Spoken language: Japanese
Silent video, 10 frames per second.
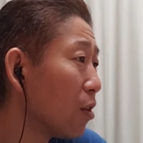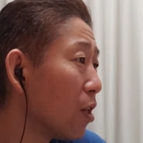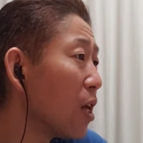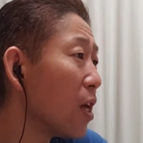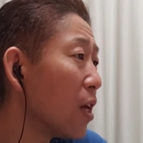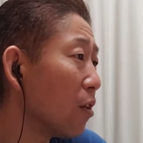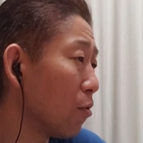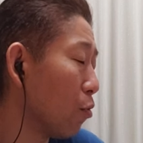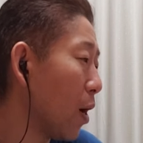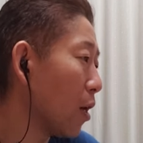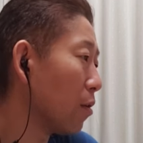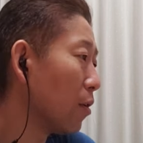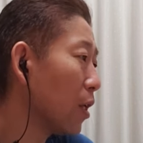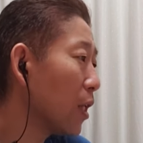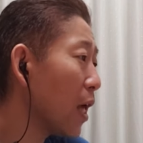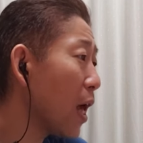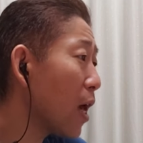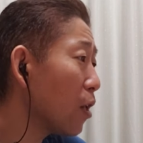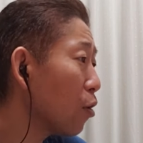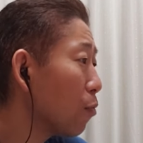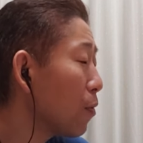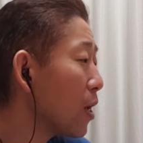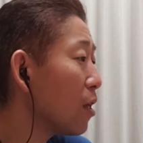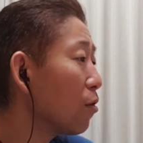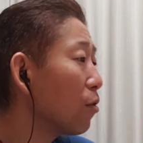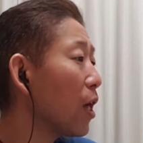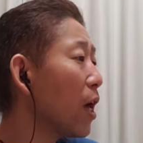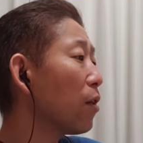ティッうまい Daddy princess